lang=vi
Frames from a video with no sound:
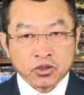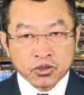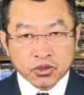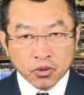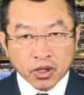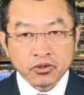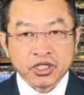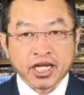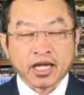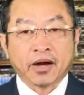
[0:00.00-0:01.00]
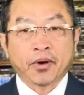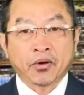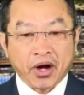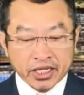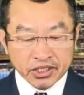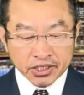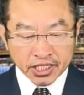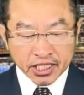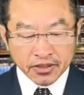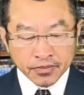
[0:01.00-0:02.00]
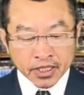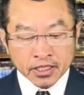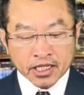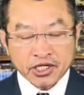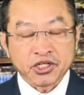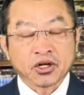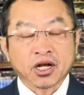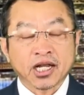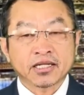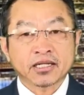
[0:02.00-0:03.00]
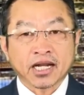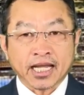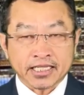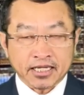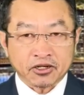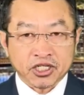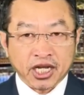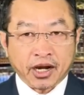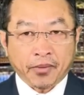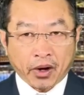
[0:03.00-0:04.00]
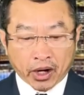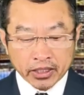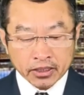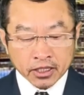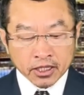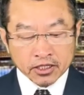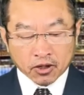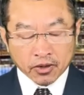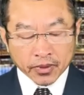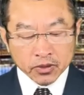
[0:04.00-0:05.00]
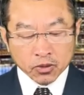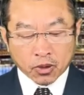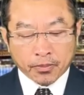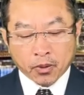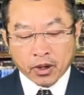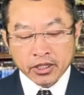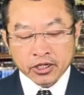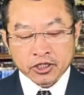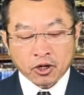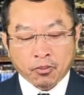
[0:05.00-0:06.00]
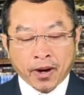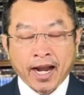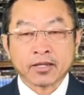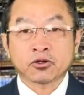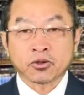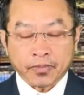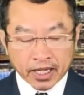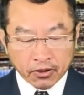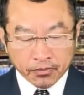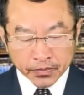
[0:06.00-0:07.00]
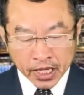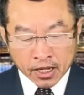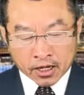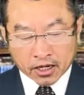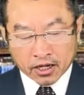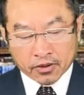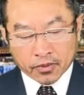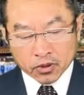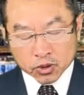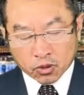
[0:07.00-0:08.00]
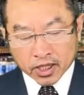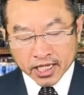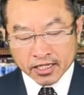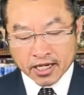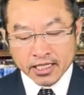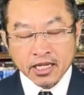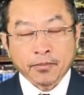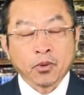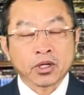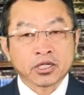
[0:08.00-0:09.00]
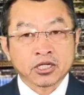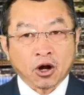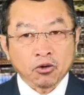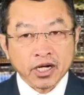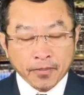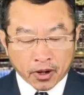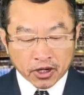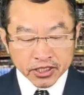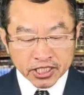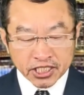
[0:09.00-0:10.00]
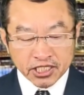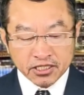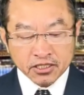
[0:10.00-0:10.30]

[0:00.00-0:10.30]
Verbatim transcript: chua lú chế amaran gì tại sao nó là xia cho chế amaran rồi lấy một tua bùa giờ trâu phá cho chụp bé lú là lồng mù tua tới chiều là xia bùa trâu ra phá lon gì